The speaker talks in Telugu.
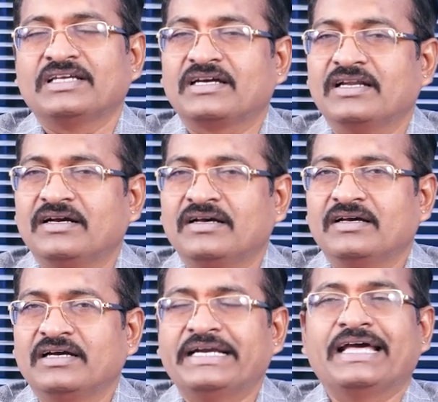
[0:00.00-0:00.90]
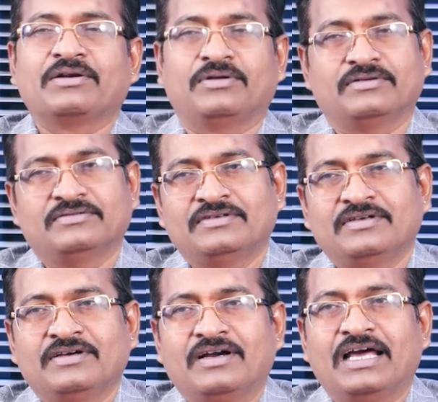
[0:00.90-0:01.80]
ఇక్కడ ఎడారుల్లో
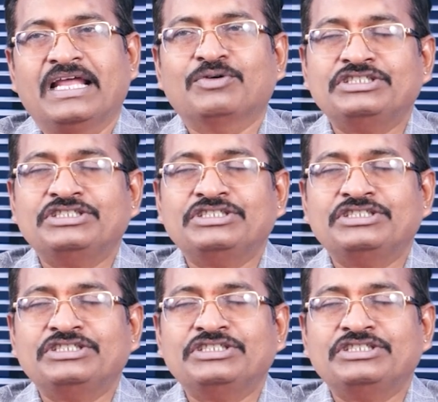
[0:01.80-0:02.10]
అలా